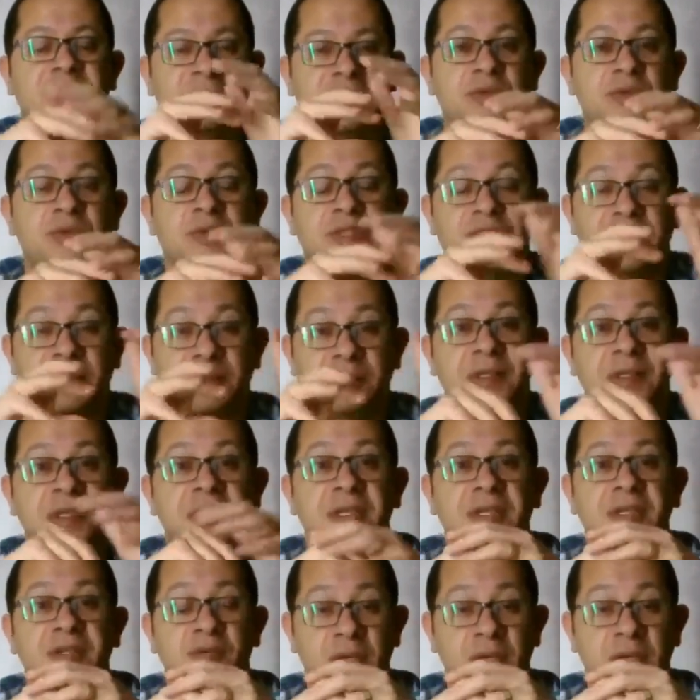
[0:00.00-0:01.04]
السكين
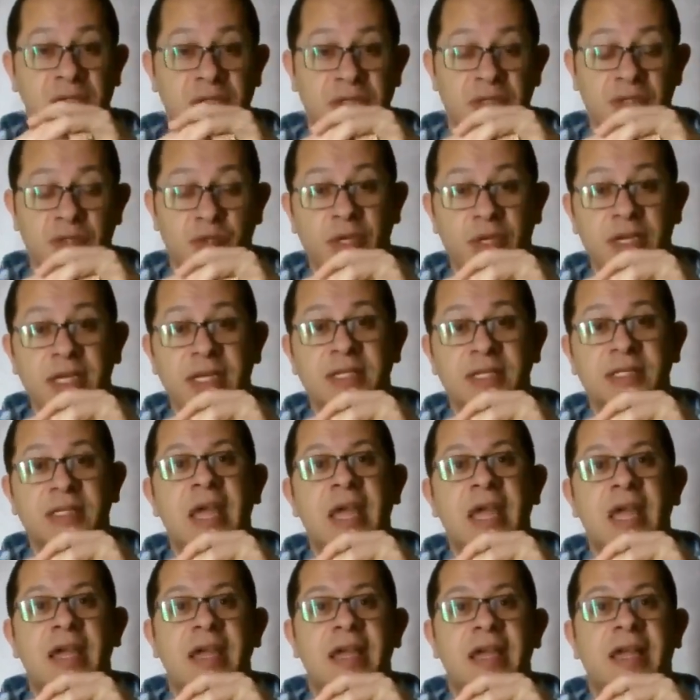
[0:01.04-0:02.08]
والسبكتينيوس والاذر
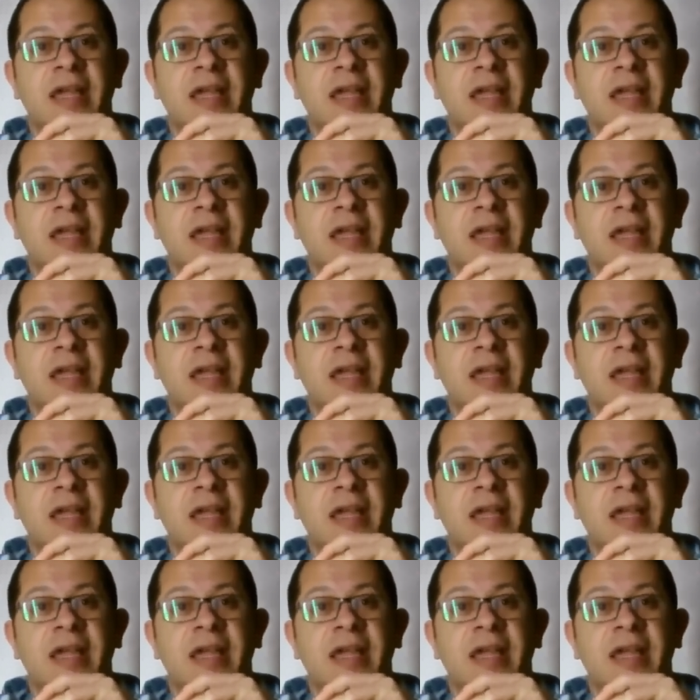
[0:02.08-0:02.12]
سويلنجز